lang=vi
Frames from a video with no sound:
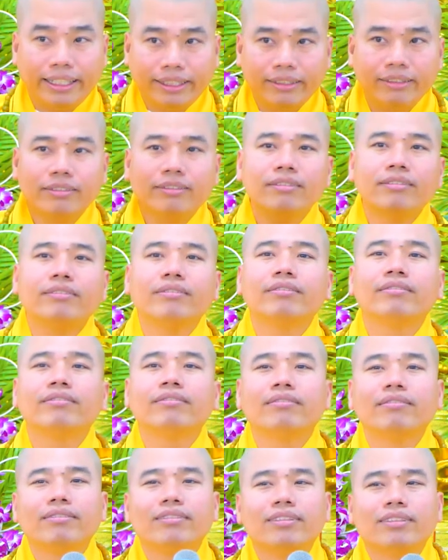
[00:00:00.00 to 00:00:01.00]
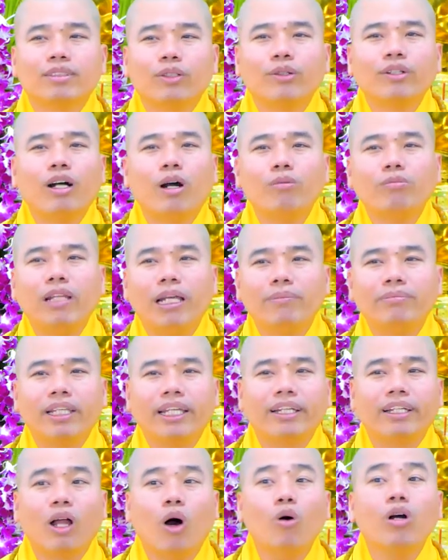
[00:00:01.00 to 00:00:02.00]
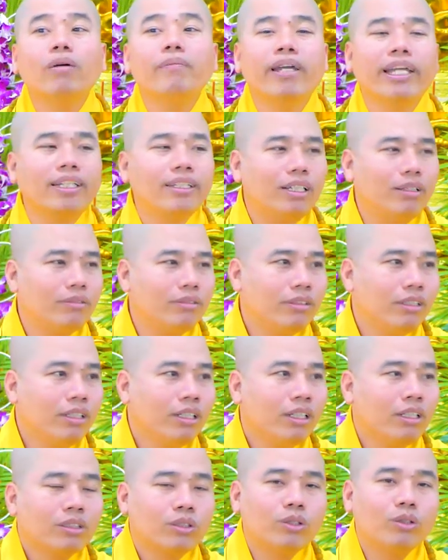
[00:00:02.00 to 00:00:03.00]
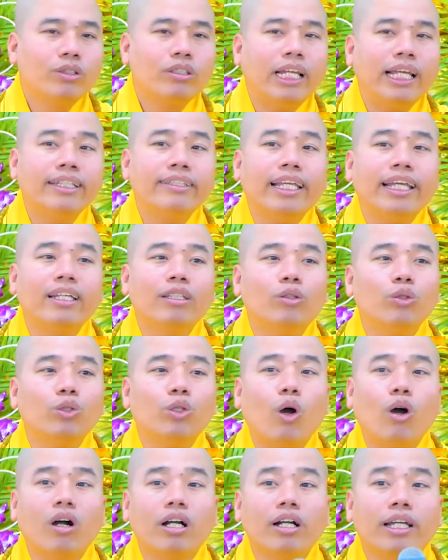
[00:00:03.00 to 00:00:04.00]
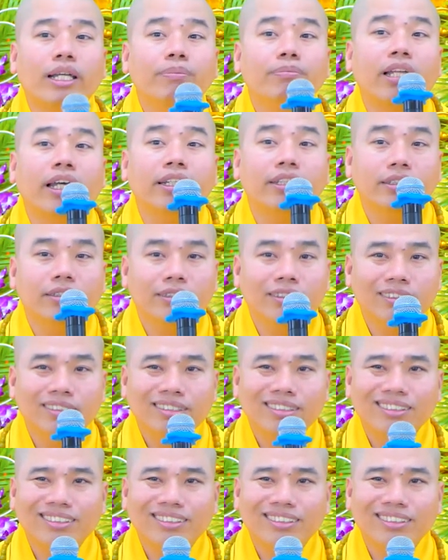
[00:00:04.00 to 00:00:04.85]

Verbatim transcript: tiền, tôi không đem tiền đổ ra biển đâu. Tôi lấy tiền tôi cho người khiếm thị.